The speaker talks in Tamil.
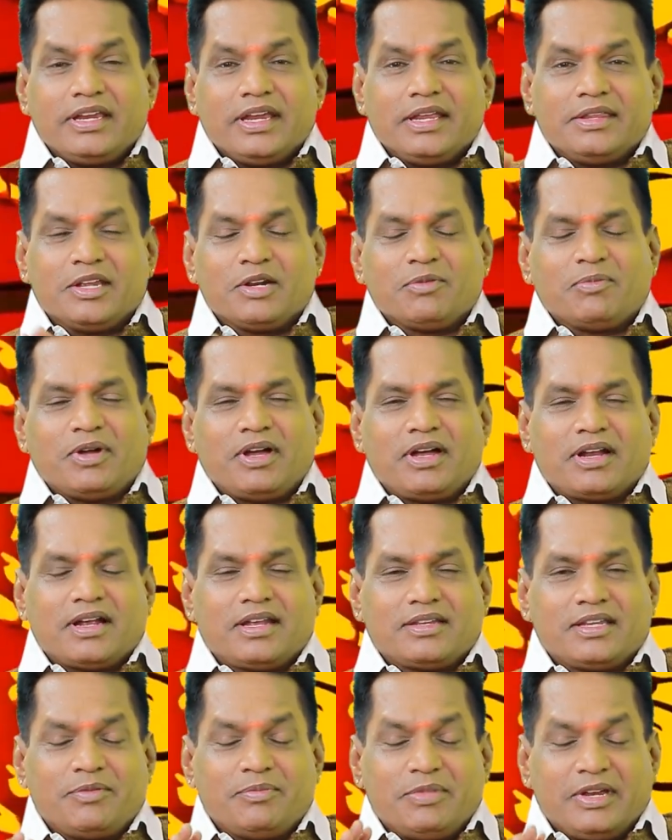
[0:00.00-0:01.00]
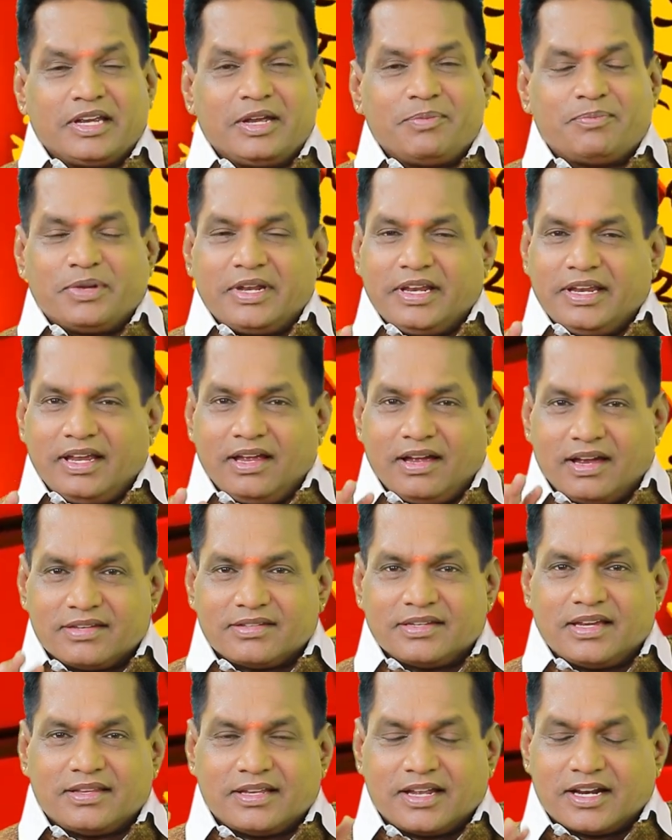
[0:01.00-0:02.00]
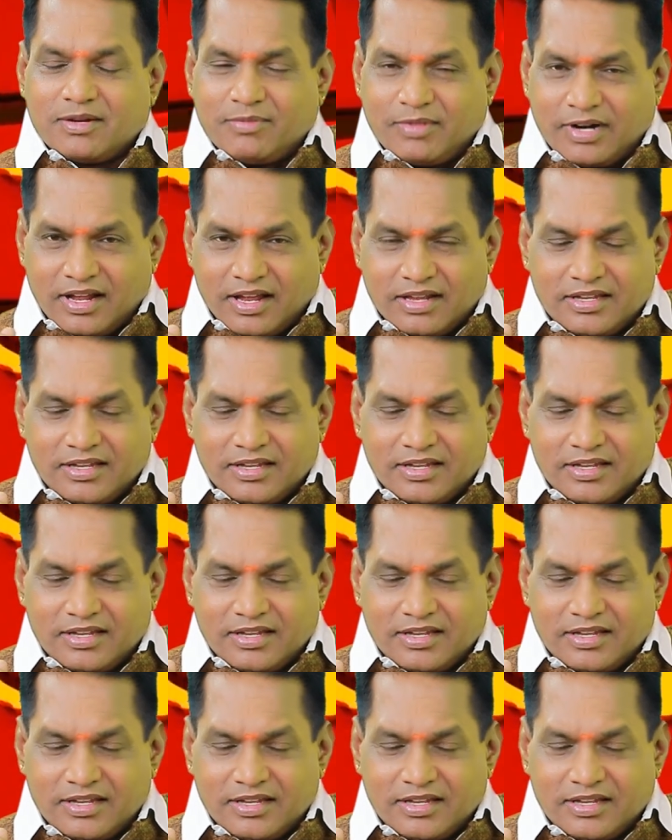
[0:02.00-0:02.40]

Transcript: எதிர்பாராத மிகப்பெரிய அசாதாரணமான